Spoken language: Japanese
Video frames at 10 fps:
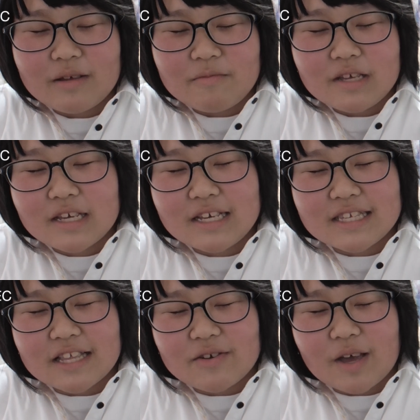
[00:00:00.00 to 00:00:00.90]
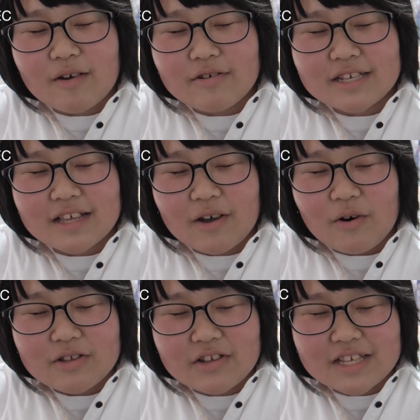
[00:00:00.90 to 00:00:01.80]
え、ミッキーさんと結婚したって
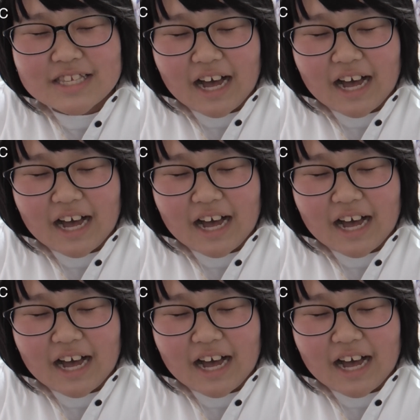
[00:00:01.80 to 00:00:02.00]
本当です